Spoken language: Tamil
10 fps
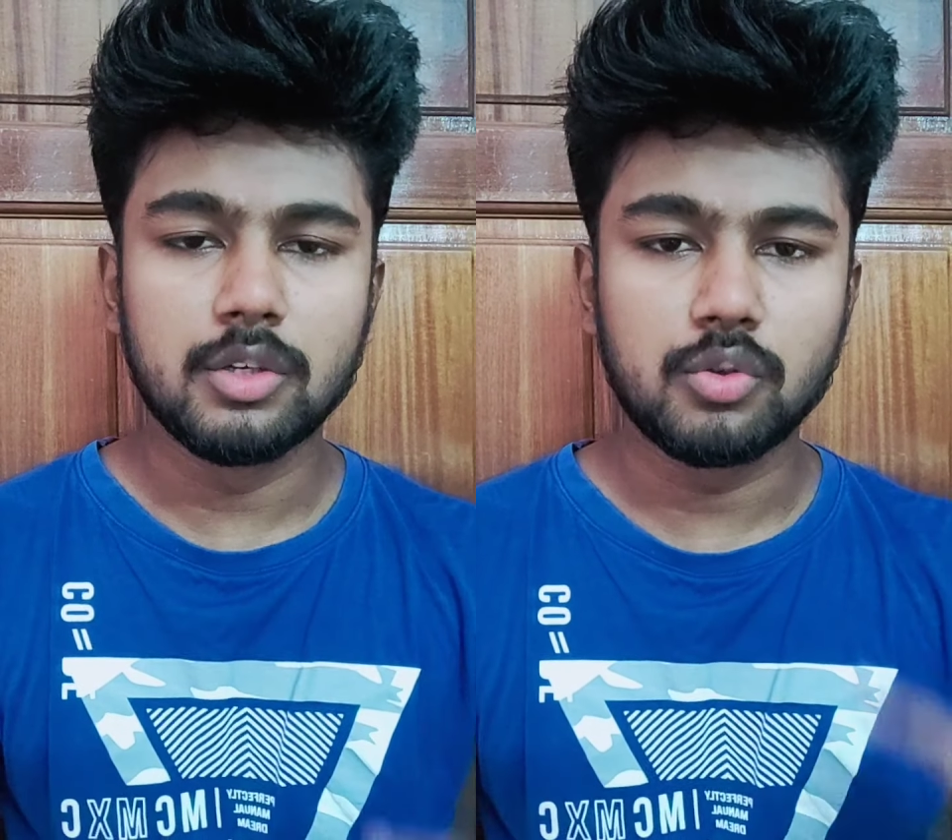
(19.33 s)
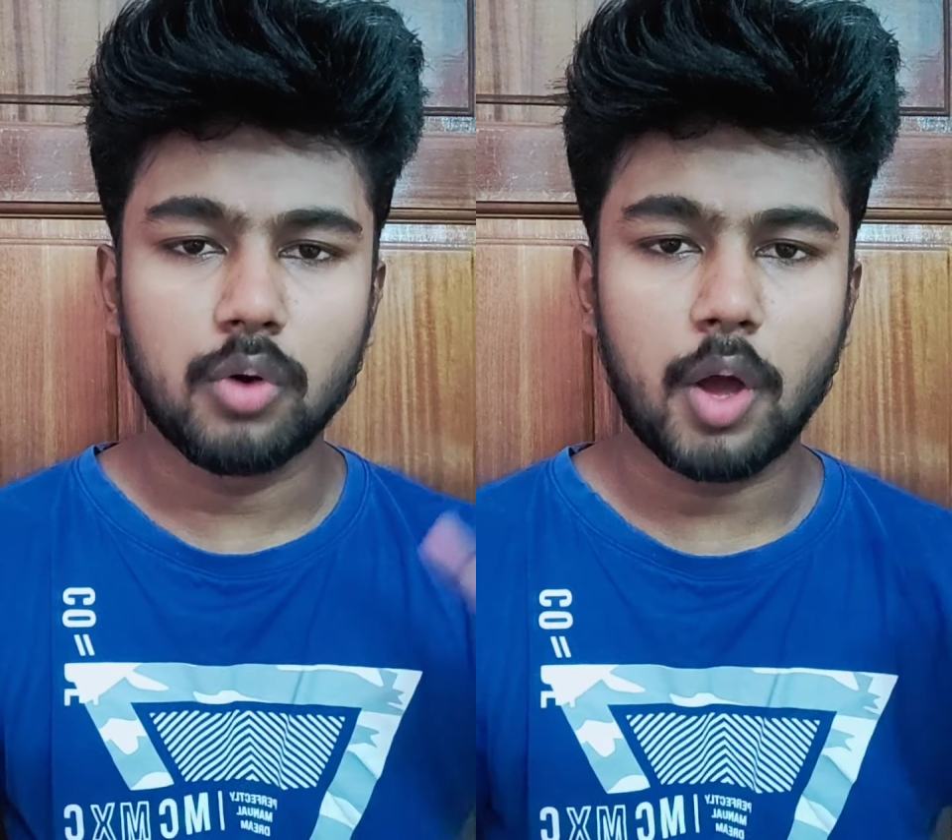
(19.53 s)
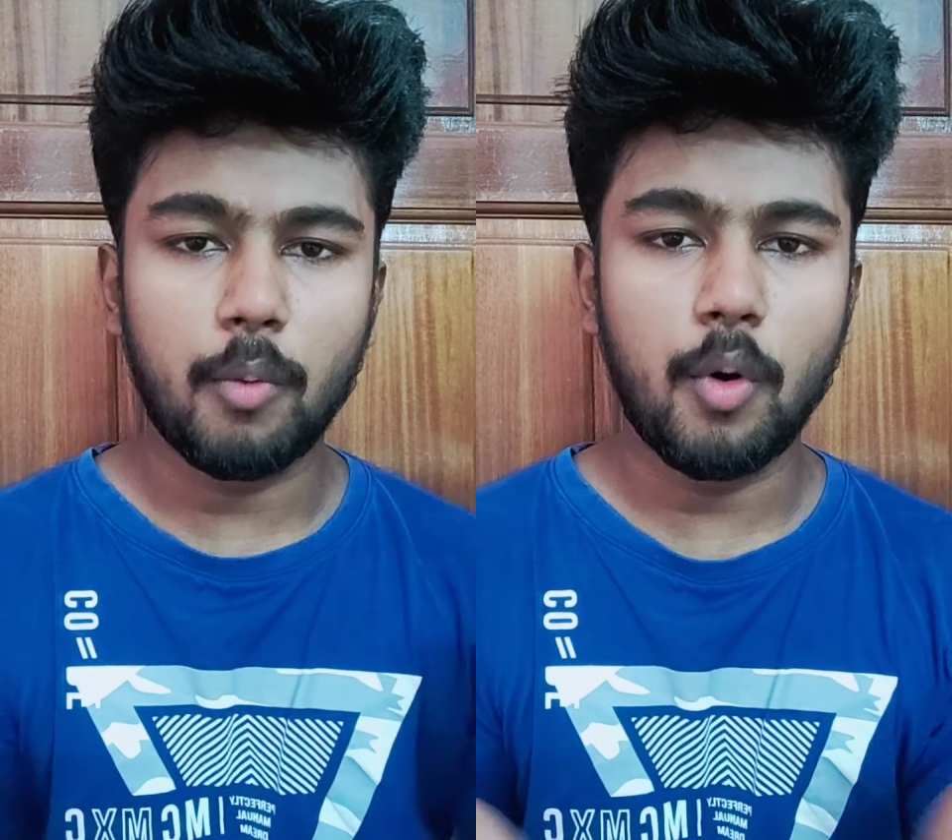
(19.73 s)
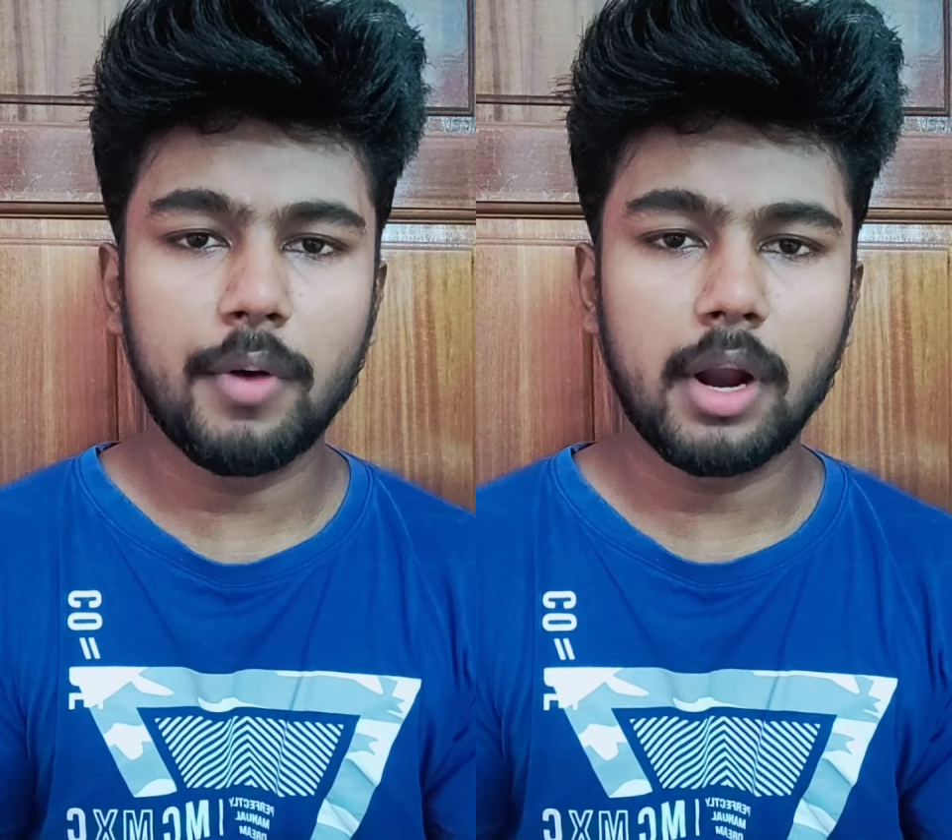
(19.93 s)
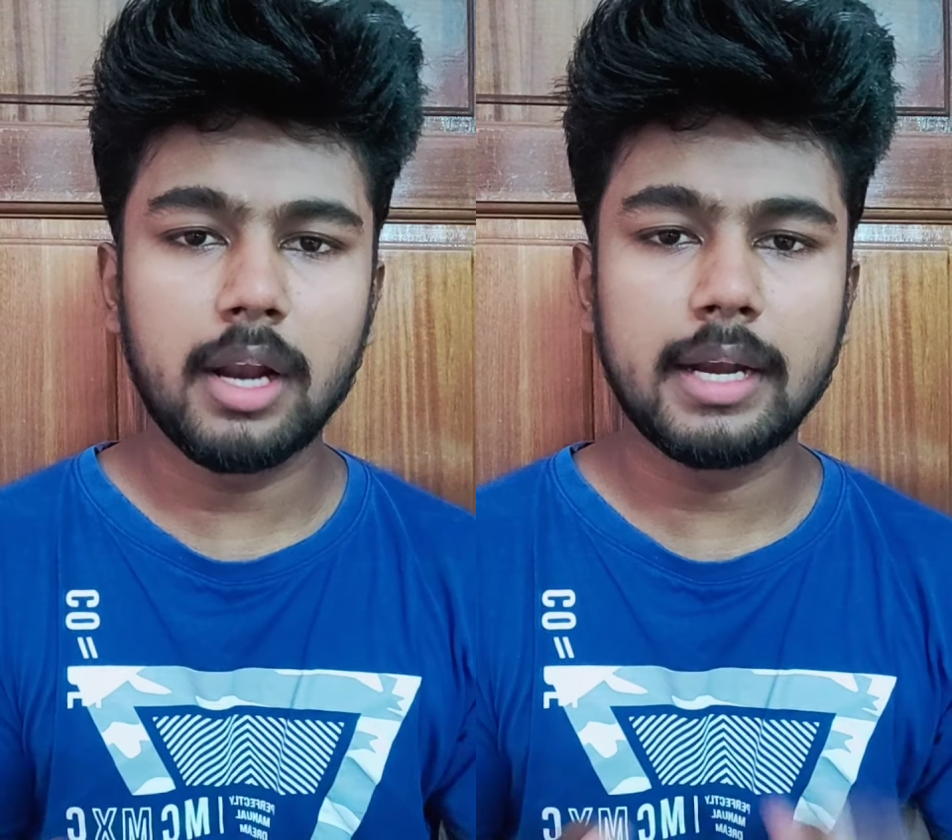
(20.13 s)
ஸோ நான்
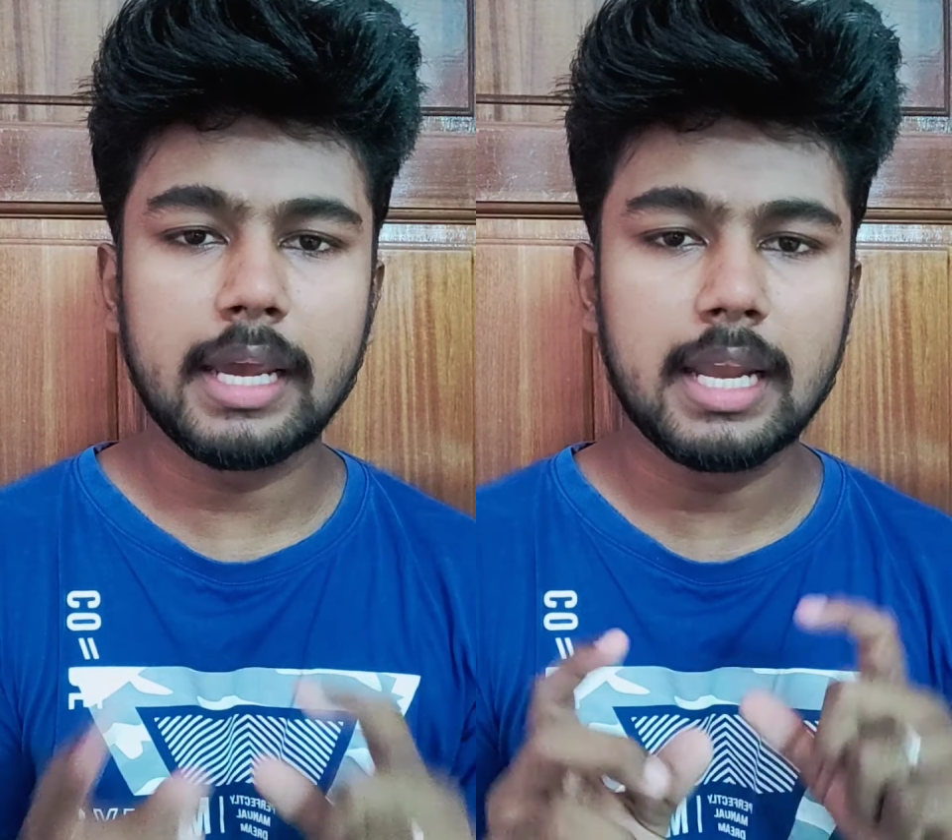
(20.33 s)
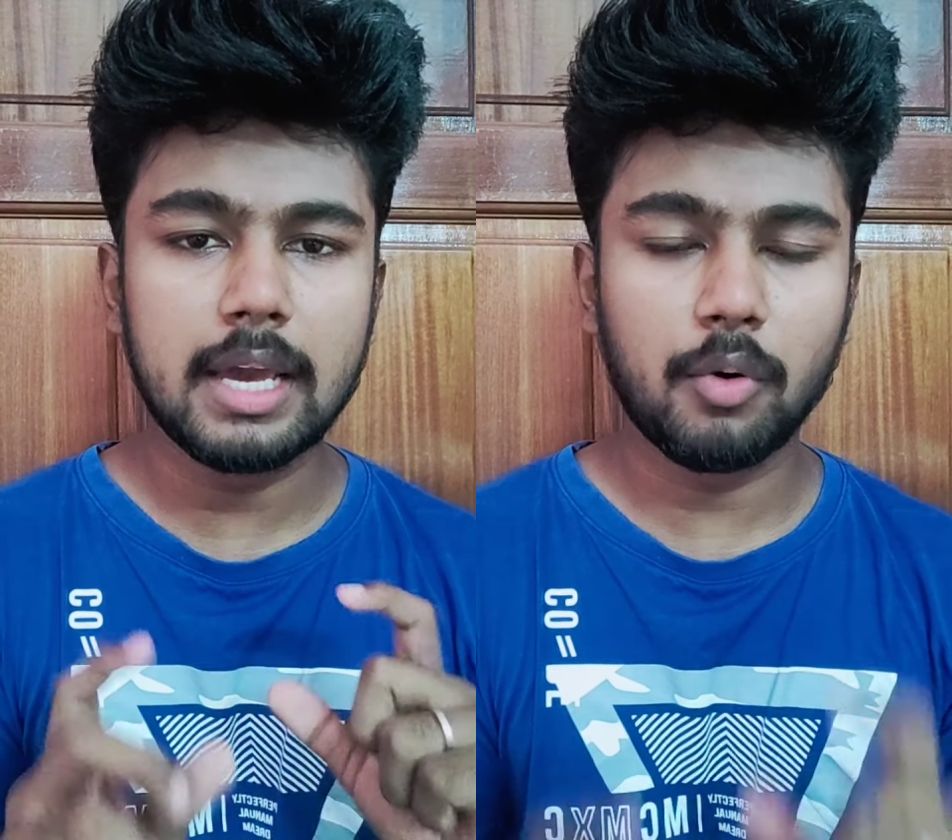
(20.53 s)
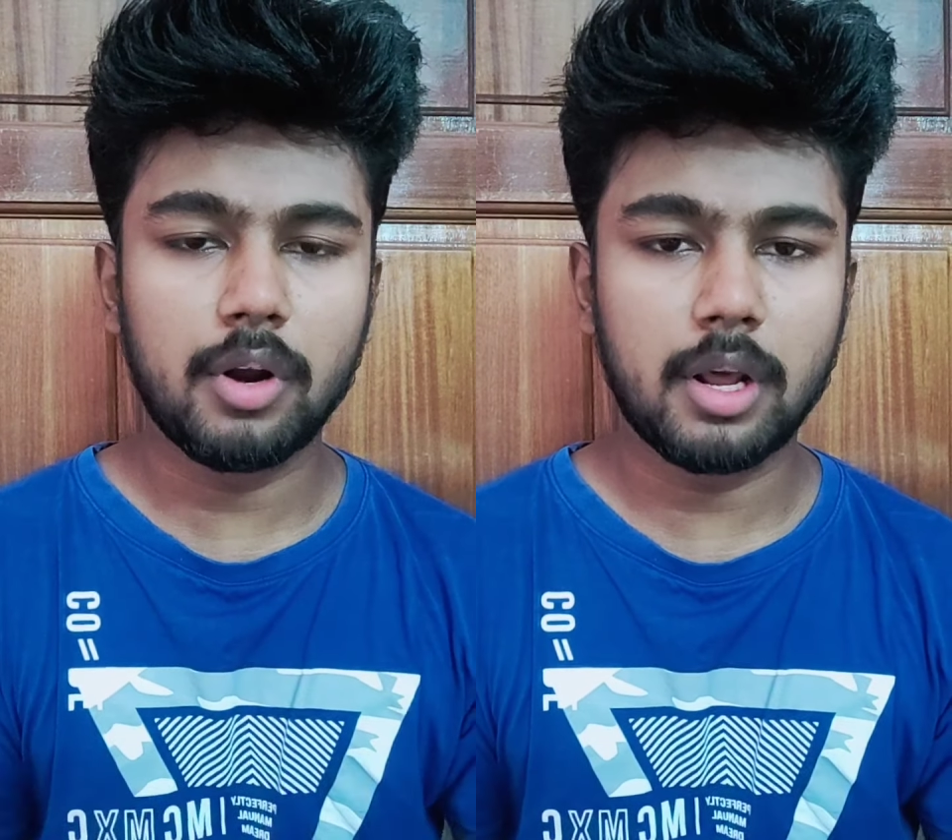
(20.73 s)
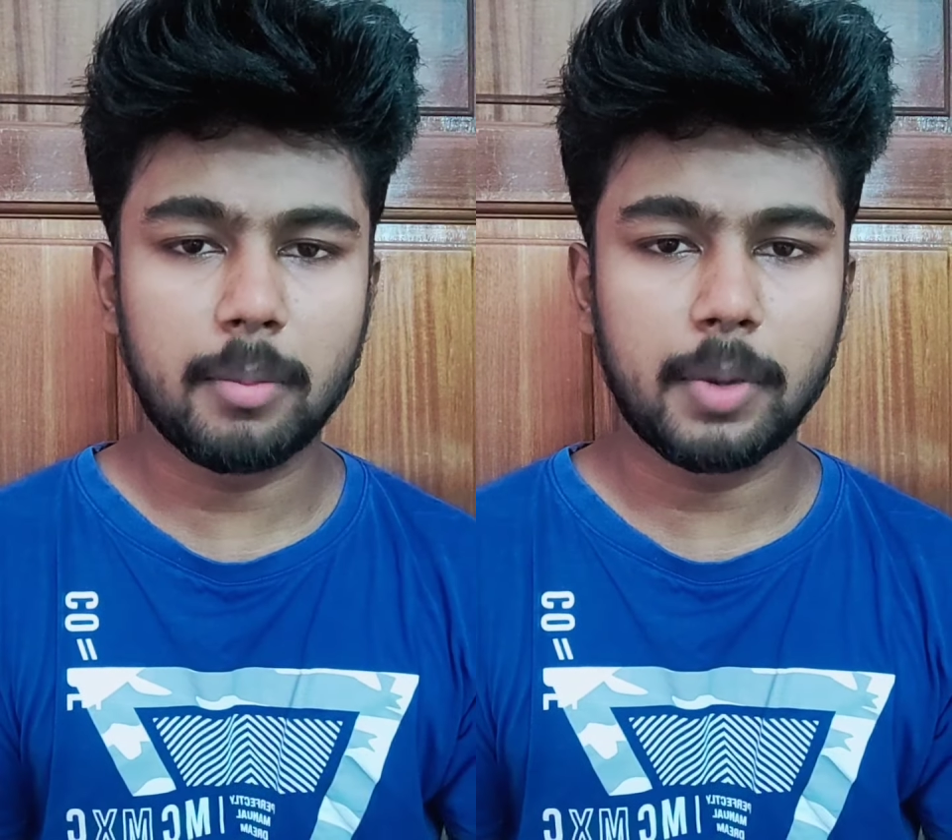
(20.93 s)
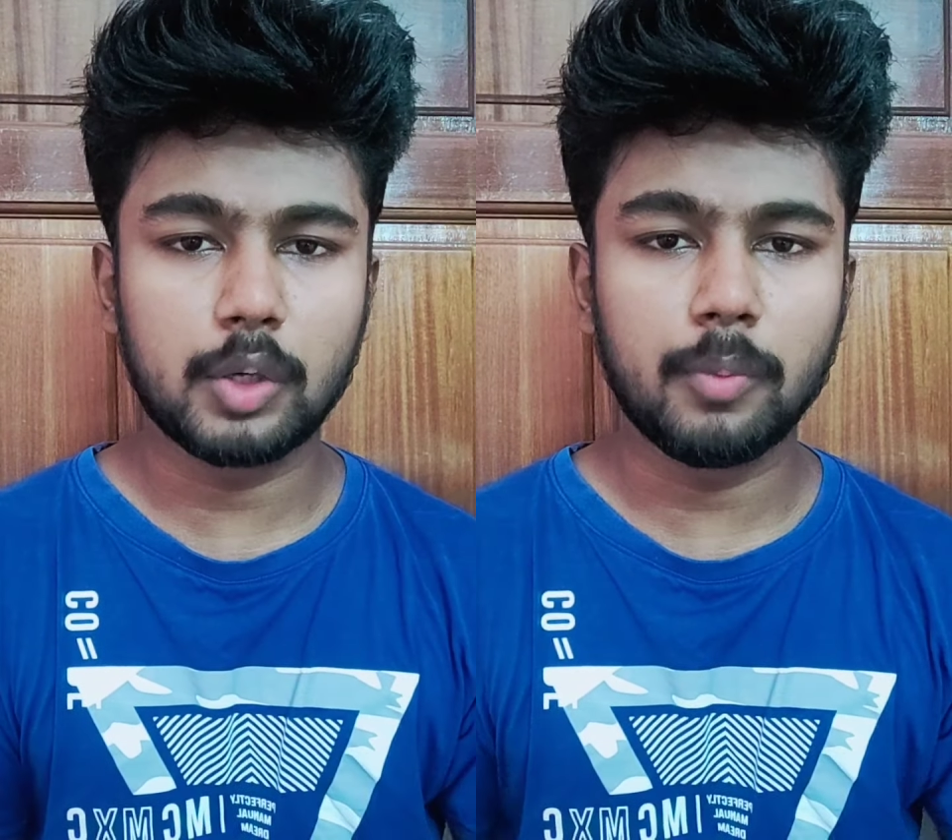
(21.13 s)
ஓவராலாக டெய்லி எவ்வளோ நேரம்
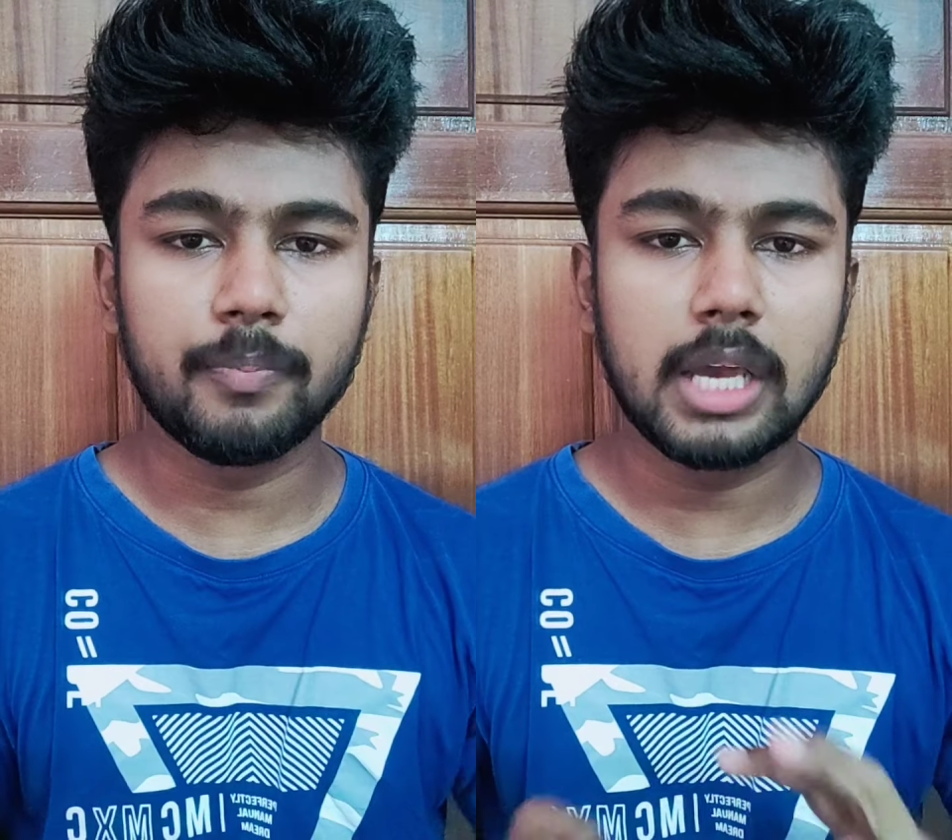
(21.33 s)
படிக்கணும்